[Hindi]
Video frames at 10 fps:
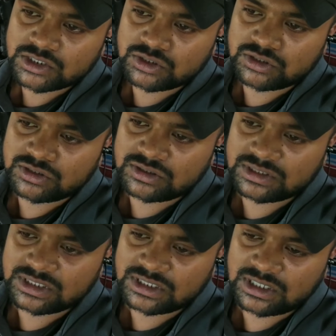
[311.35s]
तो
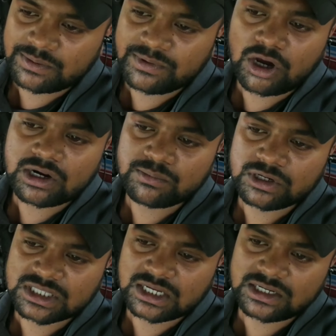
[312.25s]
अभी और
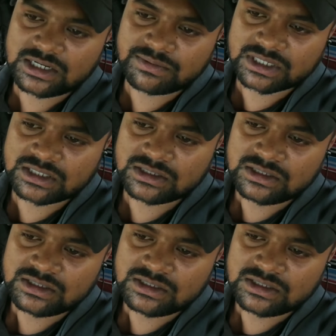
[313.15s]
हमको पता है लगभग